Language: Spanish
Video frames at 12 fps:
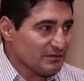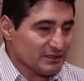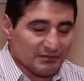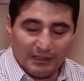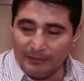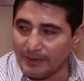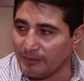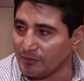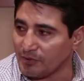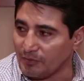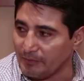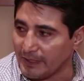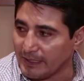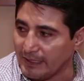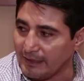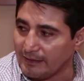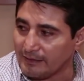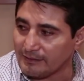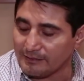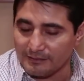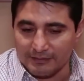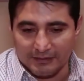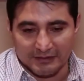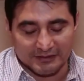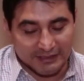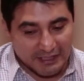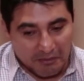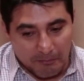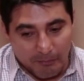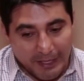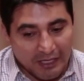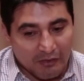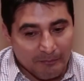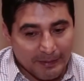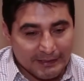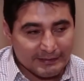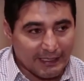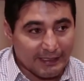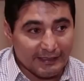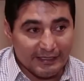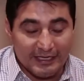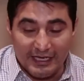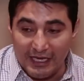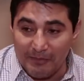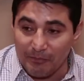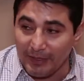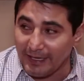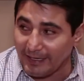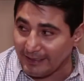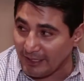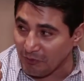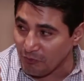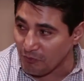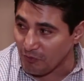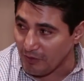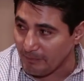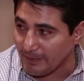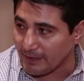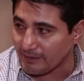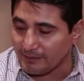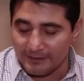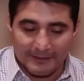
es una pelea muy complicada. Se puede compensar y le puede agarrar un golpe.